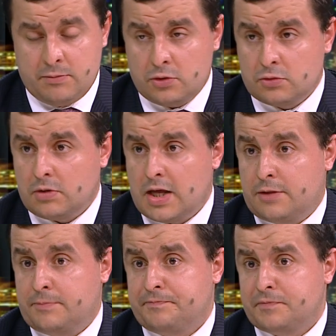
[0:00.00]
Por outro
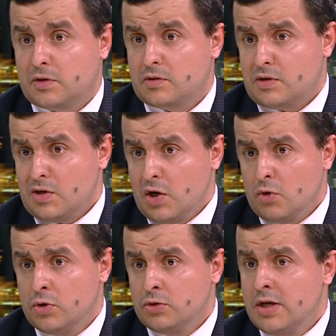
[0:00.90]
lado,
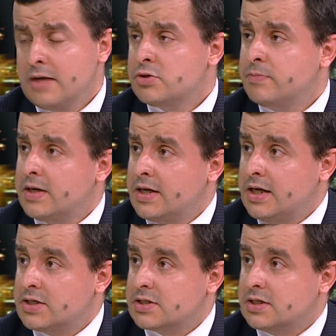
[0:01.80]
quando olhamos para
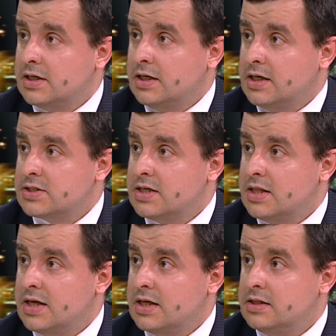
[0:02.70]
esta, esta
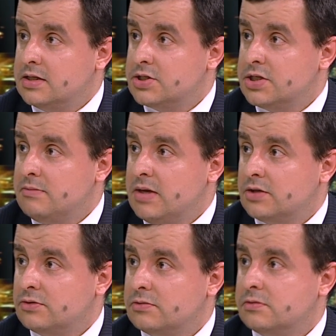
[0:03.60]
ideia de
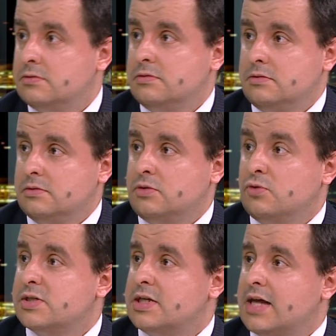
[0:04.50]
crescimento uh,
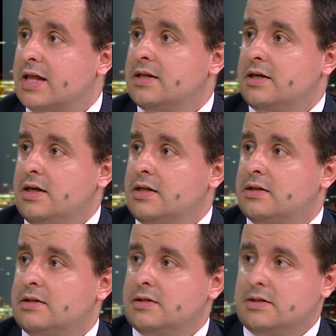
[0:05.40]
concertada
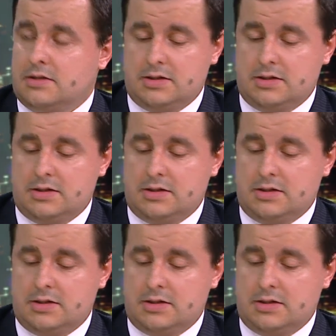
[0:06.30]
entre